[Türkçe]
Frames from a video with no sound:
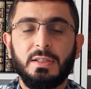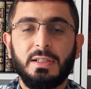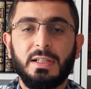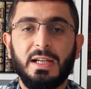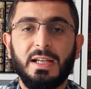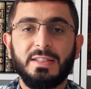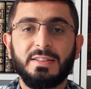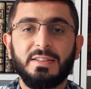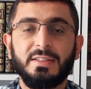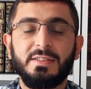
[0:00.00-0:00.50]

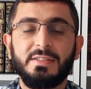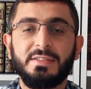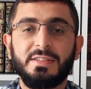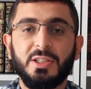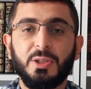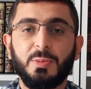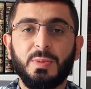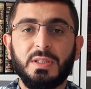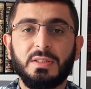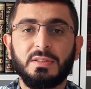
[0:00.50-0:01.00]
Hazreti
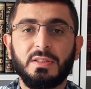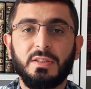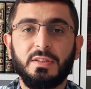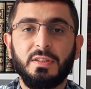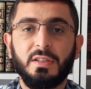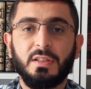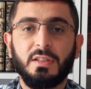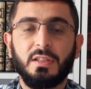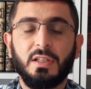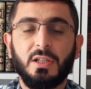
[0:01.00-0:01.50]
Sevban
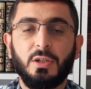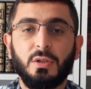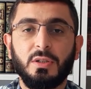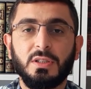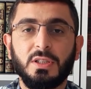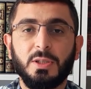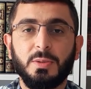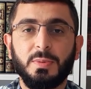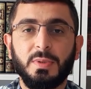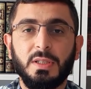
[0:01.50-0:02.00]
radıyallahu
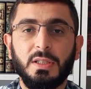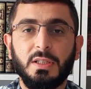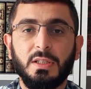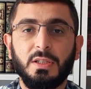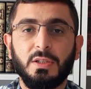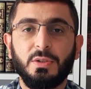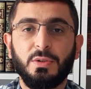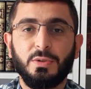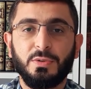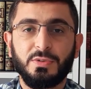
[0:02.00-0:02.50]
anh gibi
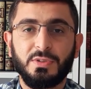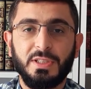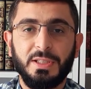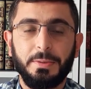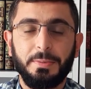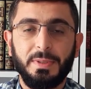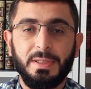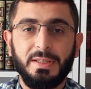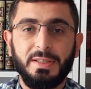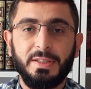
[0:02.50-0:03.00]

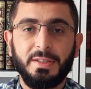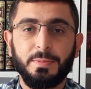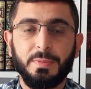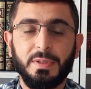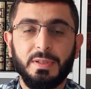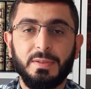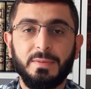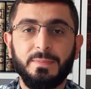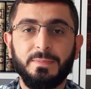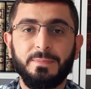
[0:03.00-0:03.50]
özleyebildik
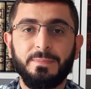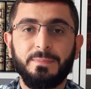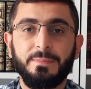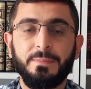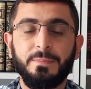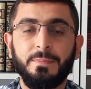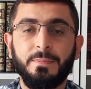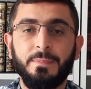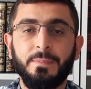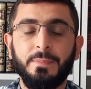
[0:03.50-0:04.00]
mi?
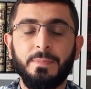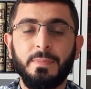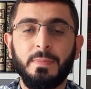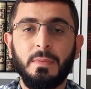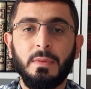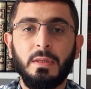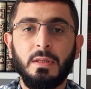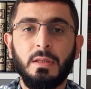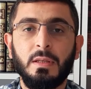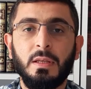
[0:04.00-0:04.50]

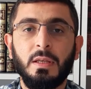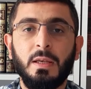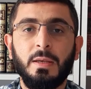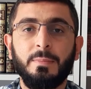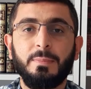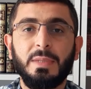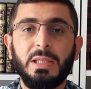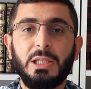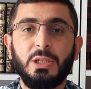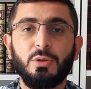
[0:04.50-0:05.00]

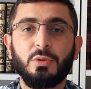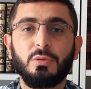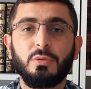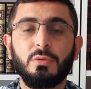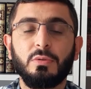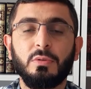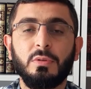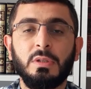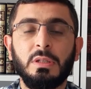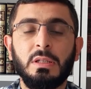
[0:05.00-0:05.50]
Bir gün
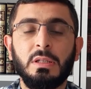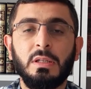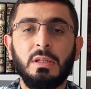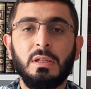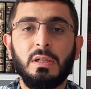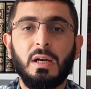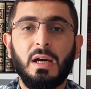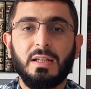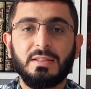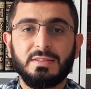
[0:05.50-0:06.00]

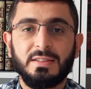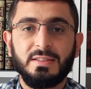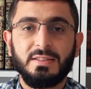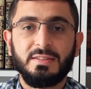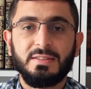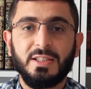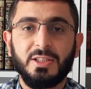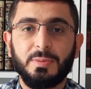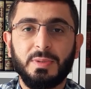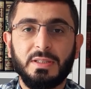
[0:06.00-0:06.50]
Hazreti
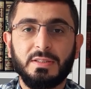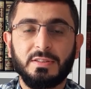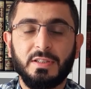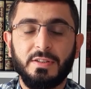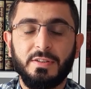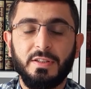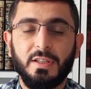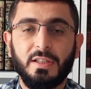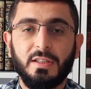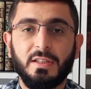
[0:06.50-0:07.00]
Sevban
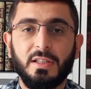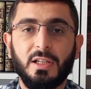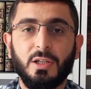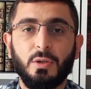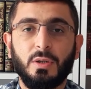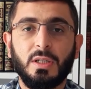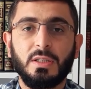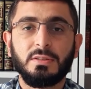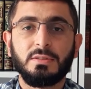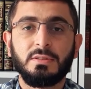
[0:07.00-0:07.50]

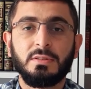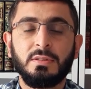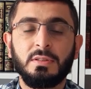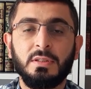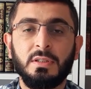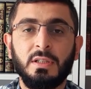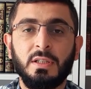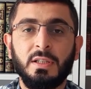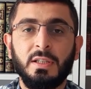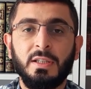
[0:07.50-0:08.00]
radıyallahu an
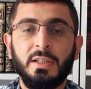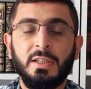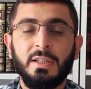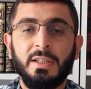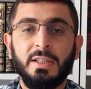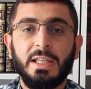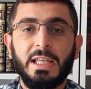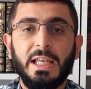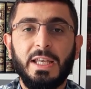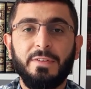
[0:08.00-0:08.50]

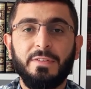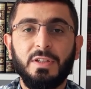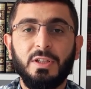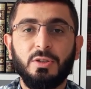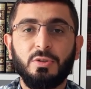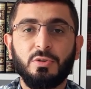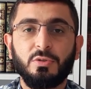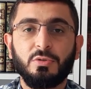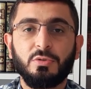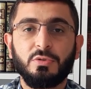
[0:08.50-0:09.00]

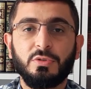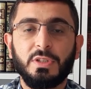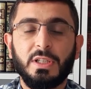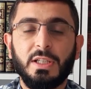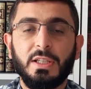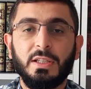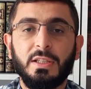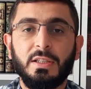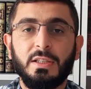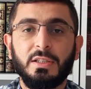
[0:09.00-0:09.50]
evinin
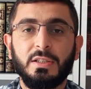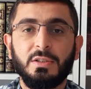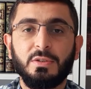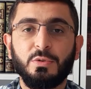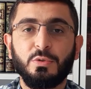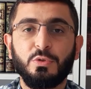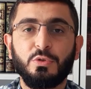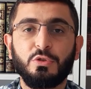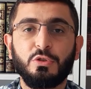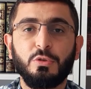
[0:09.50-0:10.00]
önünde
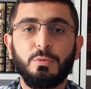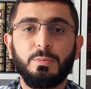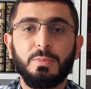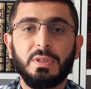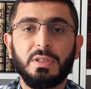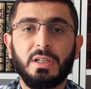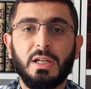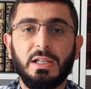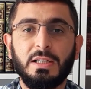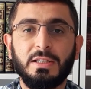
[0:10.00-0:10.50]
üzgün
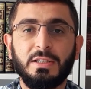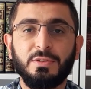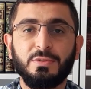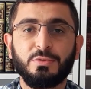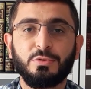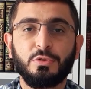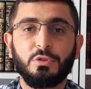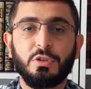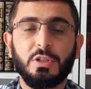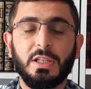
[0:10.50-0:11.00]
bir halde
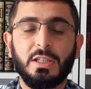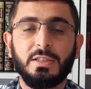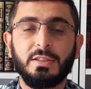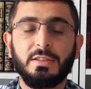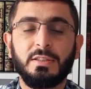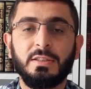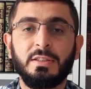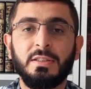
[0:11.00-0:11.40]
dururken